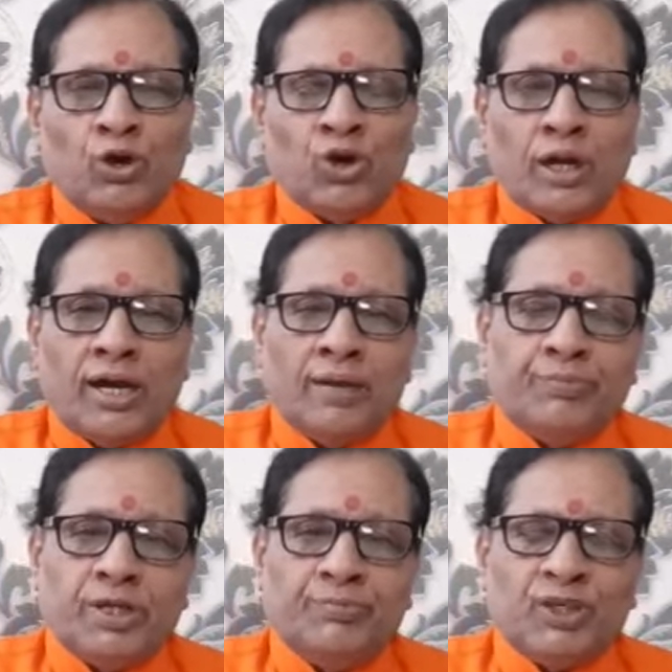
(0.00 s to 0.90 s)
और
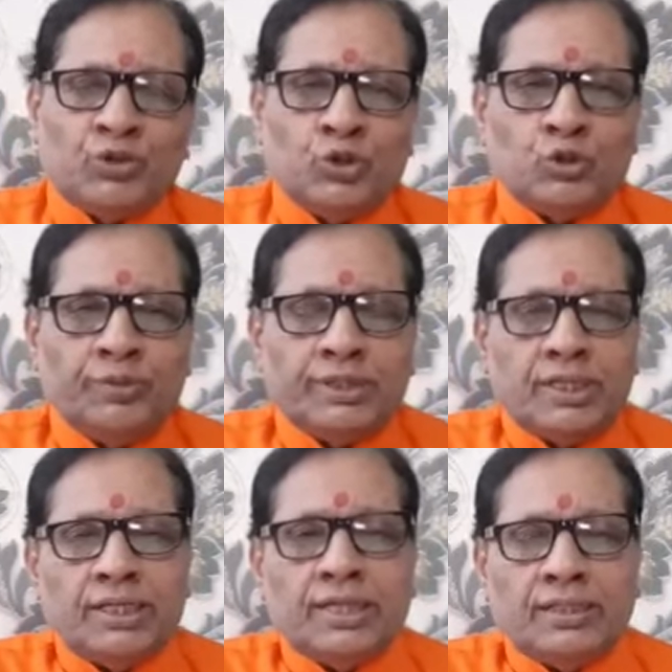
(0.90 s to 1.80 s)
आपके व्यक्तित्व में
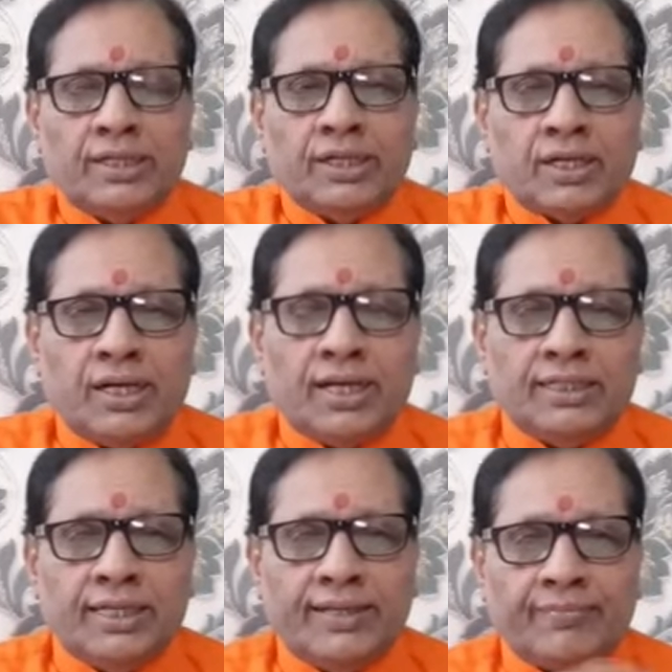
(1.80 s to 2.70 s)
इतना ज़्यादा निखार
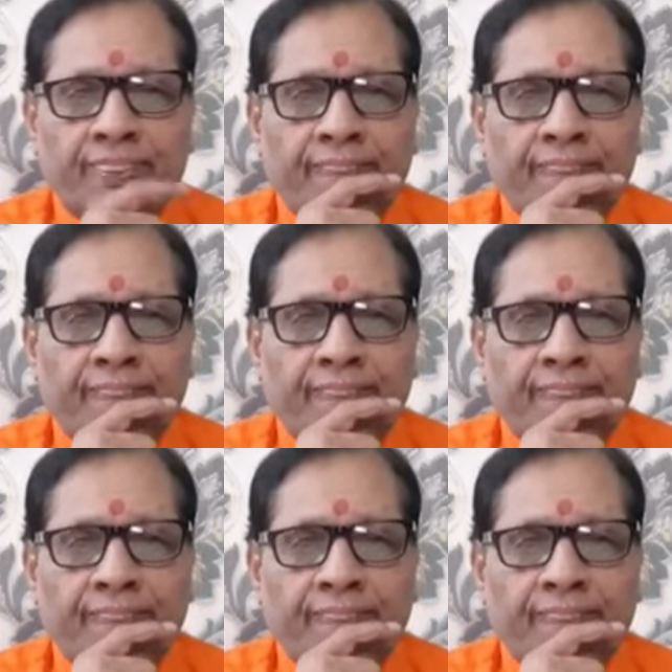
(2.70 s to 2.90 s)
आ जाए